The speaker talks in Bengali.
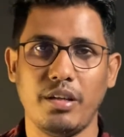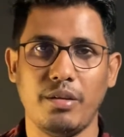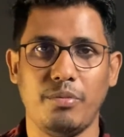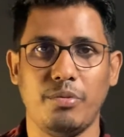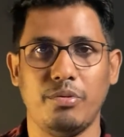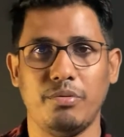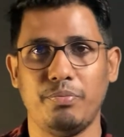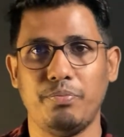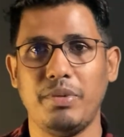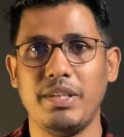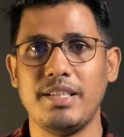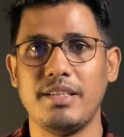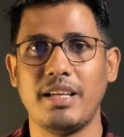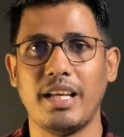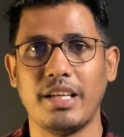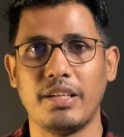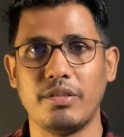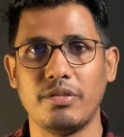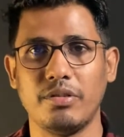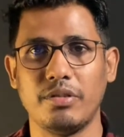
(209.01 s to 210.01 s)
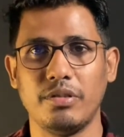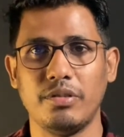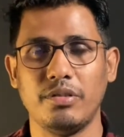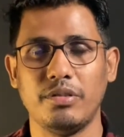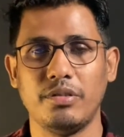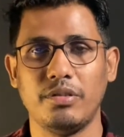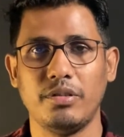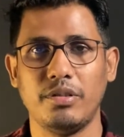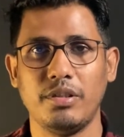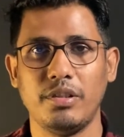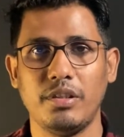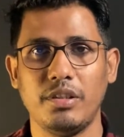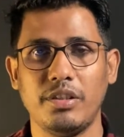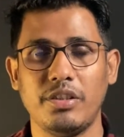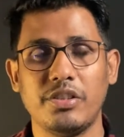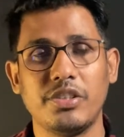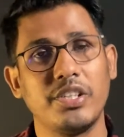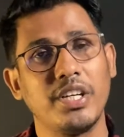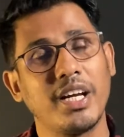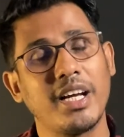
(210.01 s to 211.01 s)
এবং প্লিজ লাইক করো
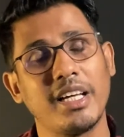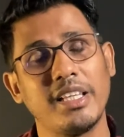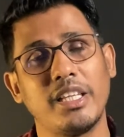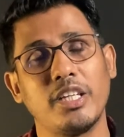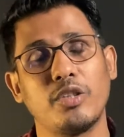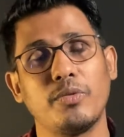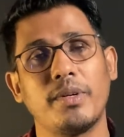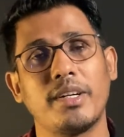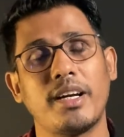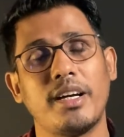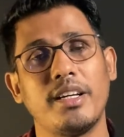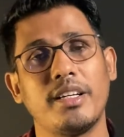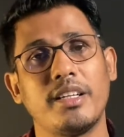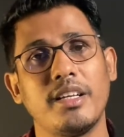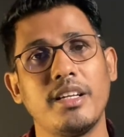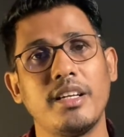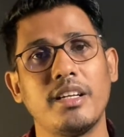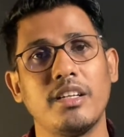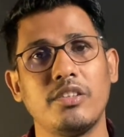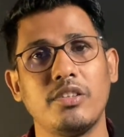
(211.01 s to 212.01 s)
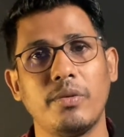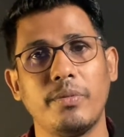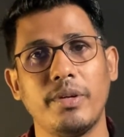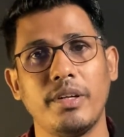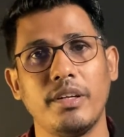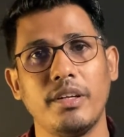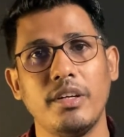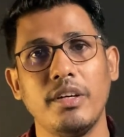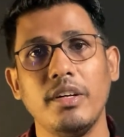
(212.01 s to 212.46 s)
সেখান থেকে তোমার খানিকটা ইনক্রিজ হবে